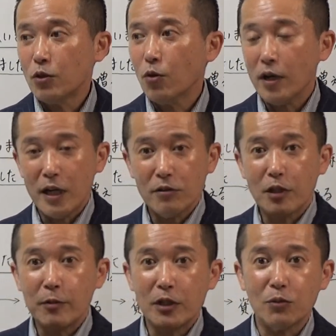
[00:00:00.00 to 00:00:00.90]
逃れる
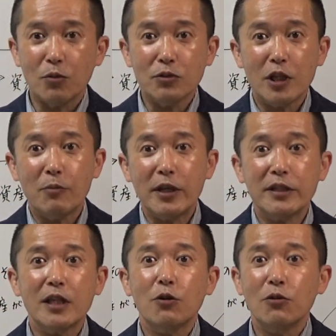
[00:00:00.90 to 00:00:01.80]
ためにはどうすればいい
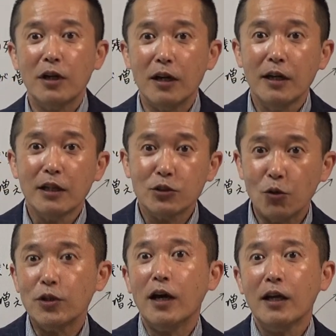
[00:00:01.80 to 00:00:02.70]
んだろうか
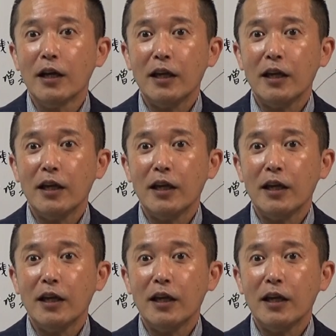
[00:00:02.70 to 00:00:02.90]
そうだ、